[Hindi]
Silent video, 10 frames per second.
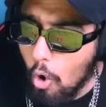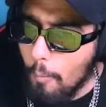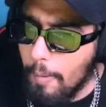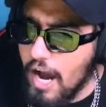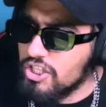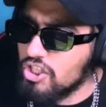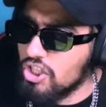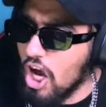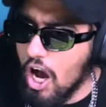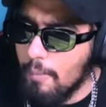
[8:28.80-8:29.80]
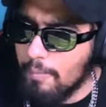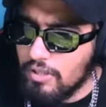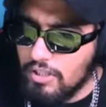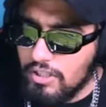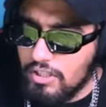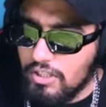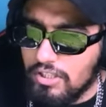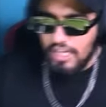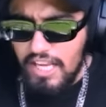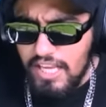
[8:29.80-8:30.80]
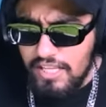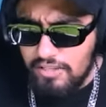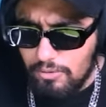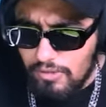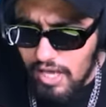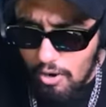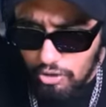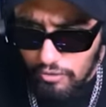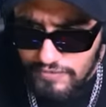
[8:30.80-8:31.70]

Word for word: ओ भाई साहब एक थोड़ा आउट ऑफ